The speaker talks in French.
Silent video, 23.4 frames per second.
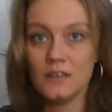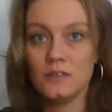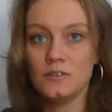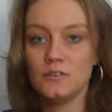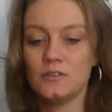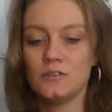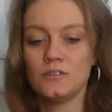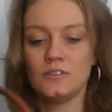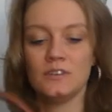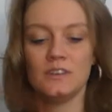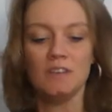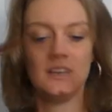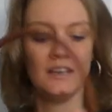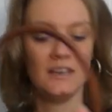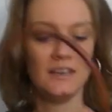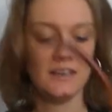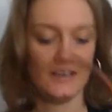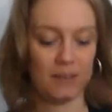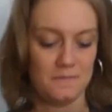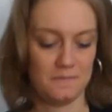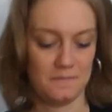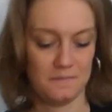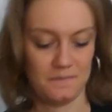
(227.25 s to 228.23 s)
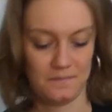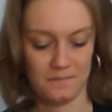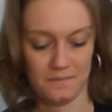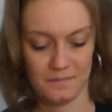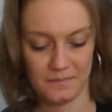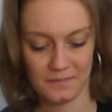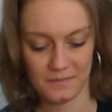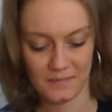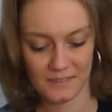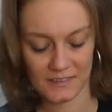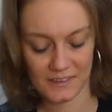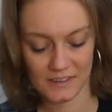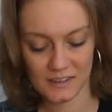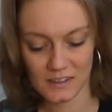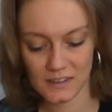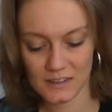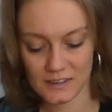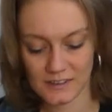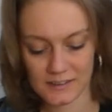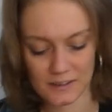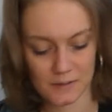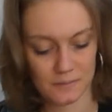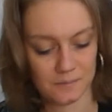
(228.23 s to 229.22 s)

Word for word: Et dedans, il y a I.